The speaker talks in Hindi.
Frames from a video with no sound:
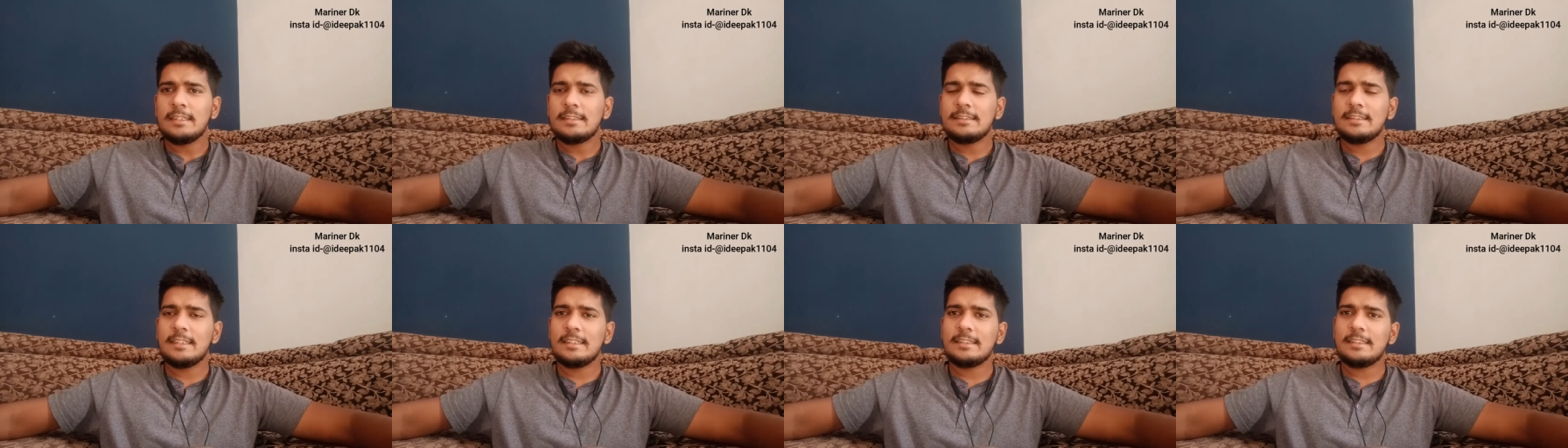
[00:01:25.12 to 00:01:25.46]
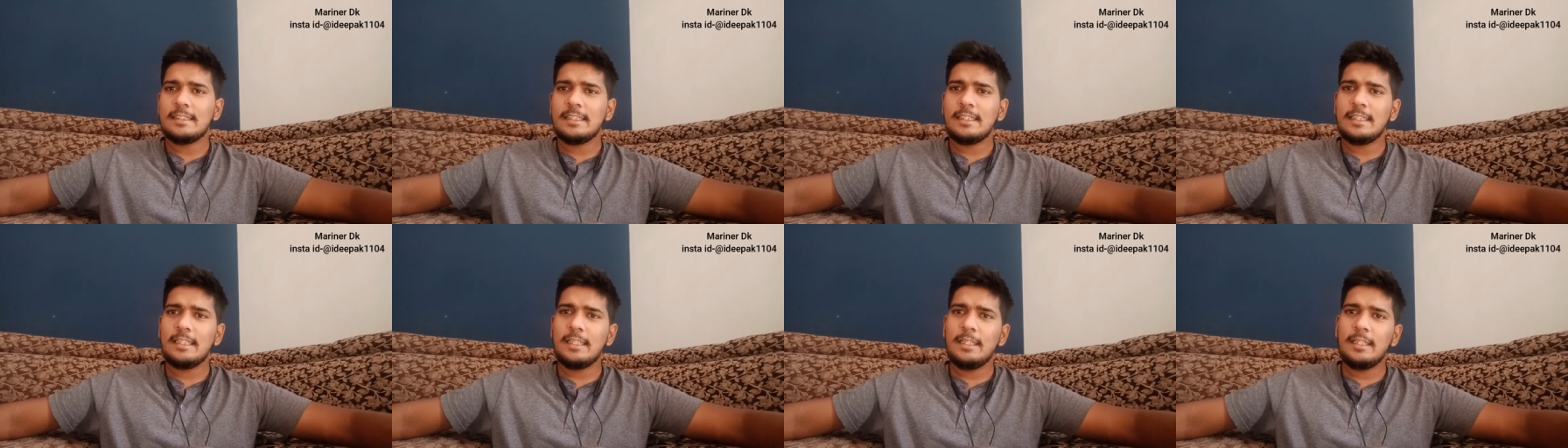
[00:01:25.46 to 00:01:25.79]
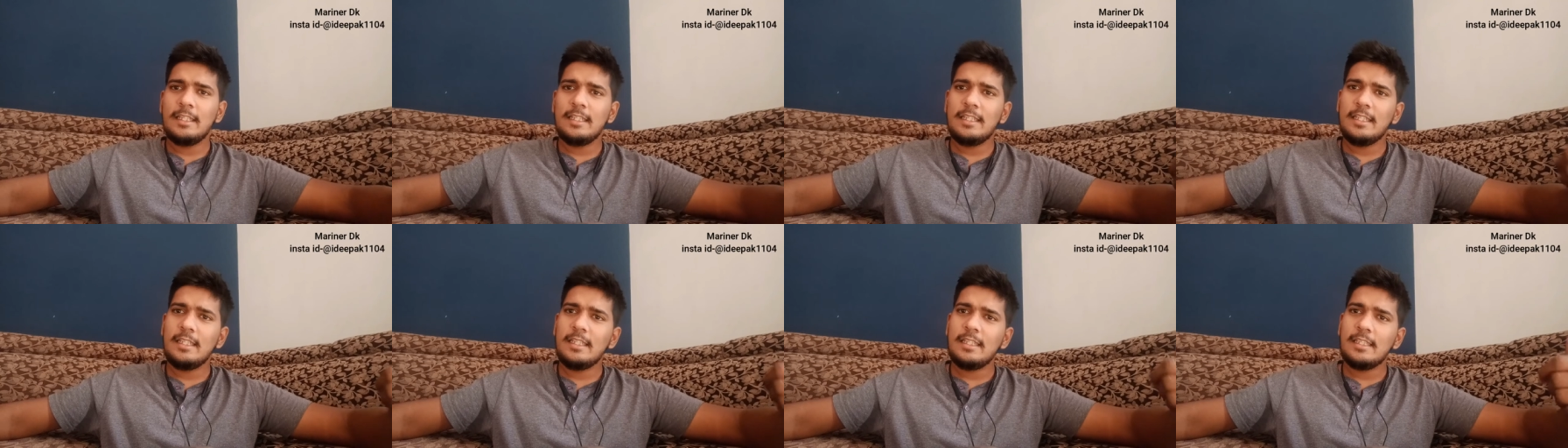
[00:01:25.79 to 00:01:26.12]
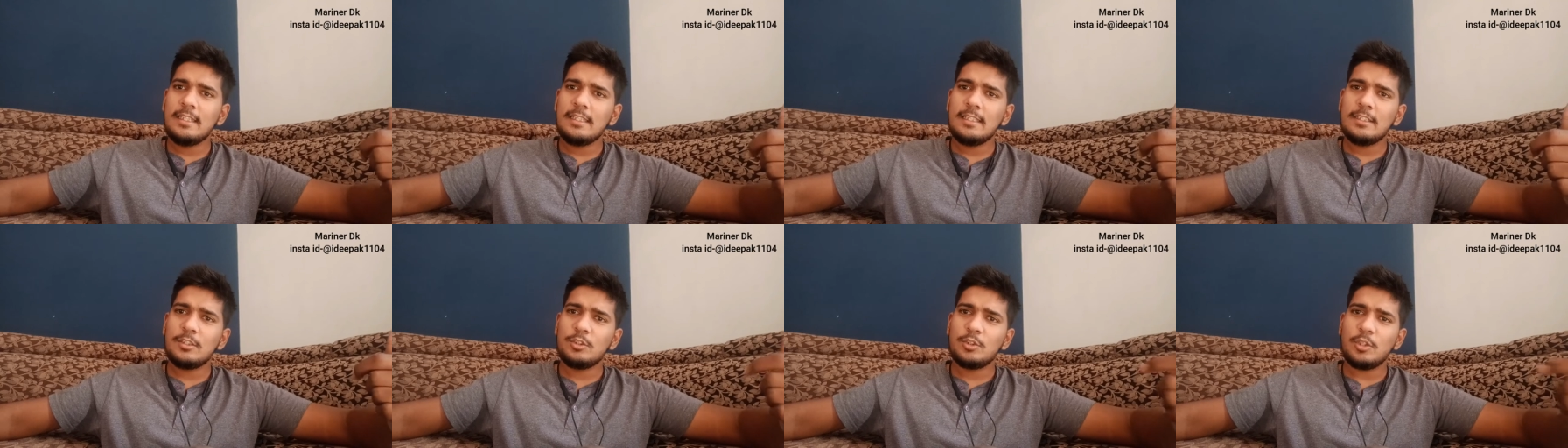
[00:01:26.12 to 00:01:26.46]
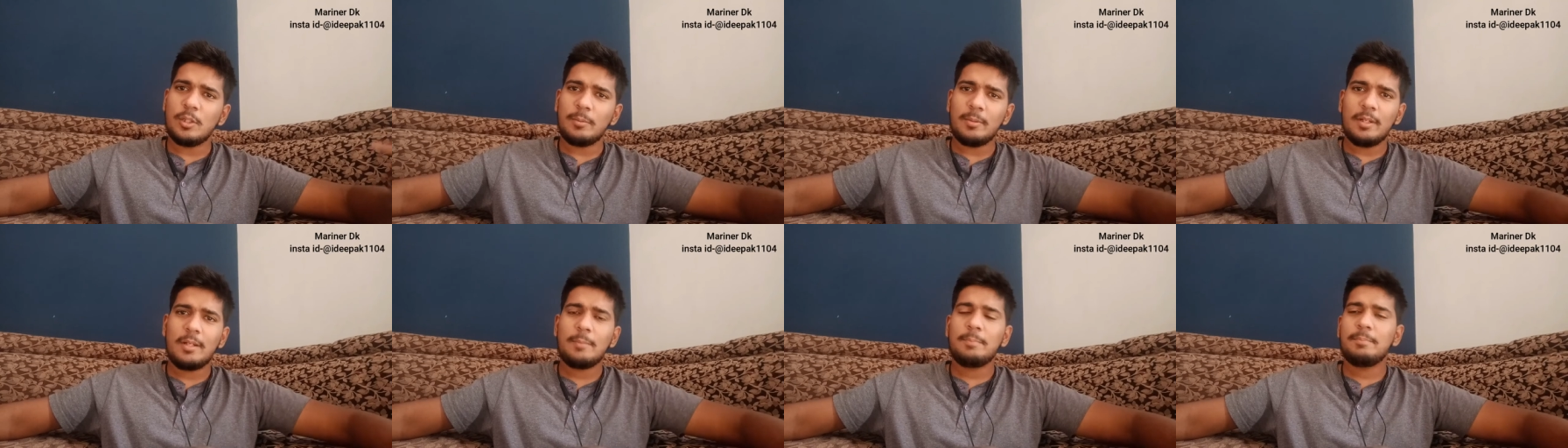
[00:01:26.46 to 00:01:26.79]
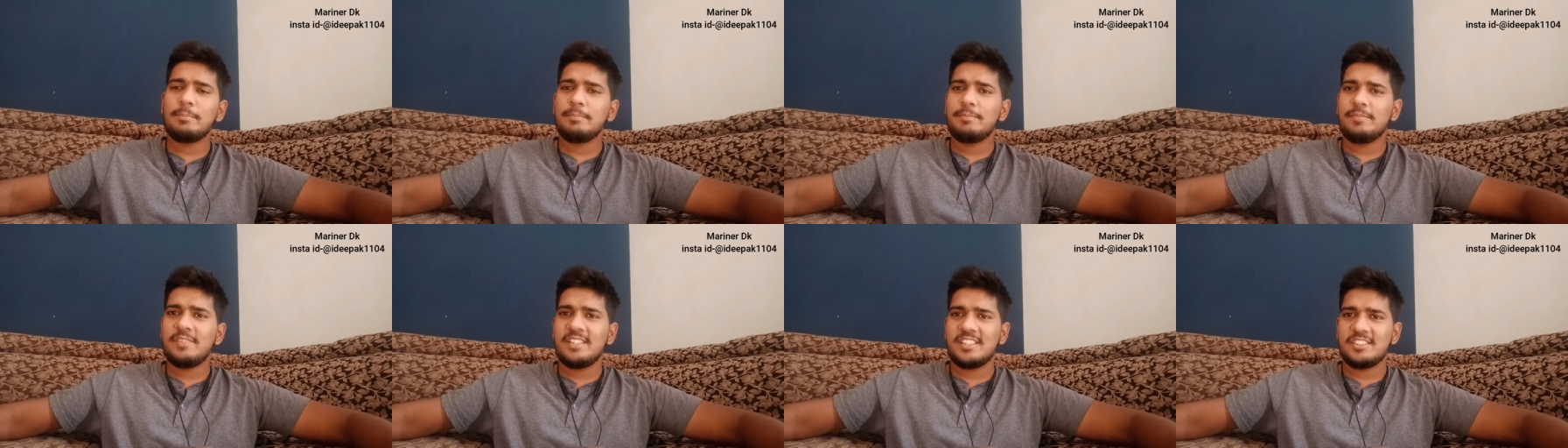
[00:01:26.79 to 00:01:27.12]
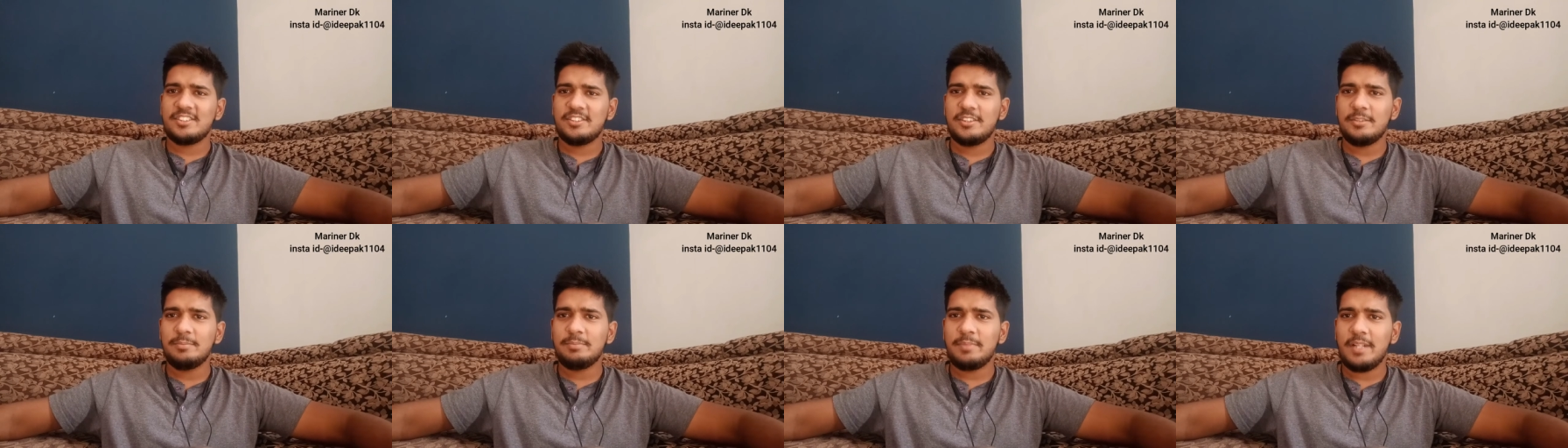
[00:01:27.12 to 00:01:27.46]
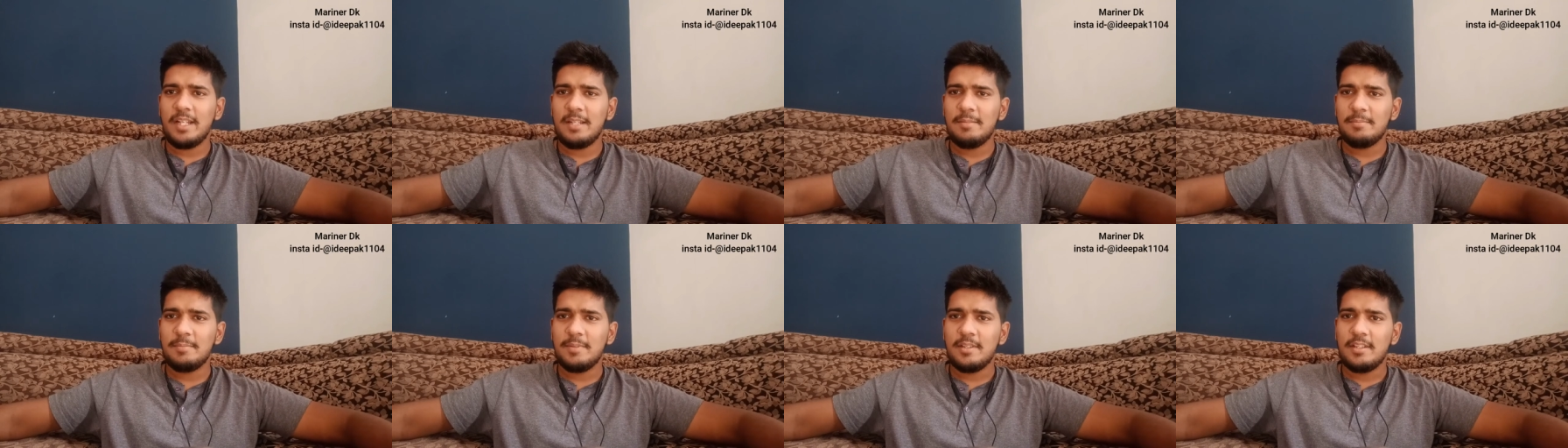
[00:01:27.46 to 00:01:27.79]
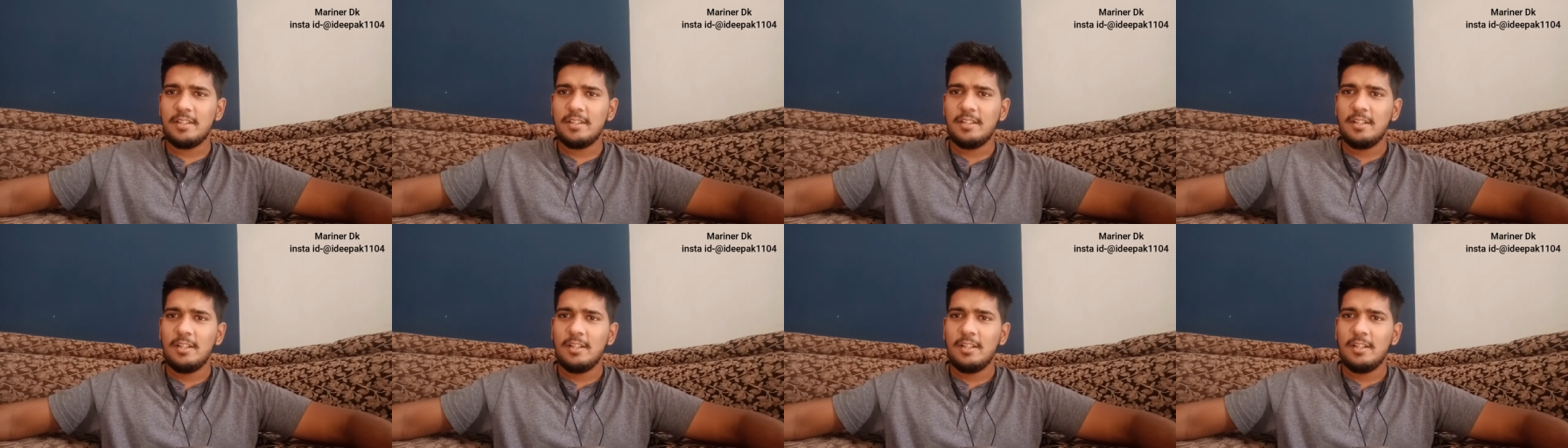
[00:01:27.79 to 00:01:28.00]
जैसे कि जो हमारा सक्शन पाइप है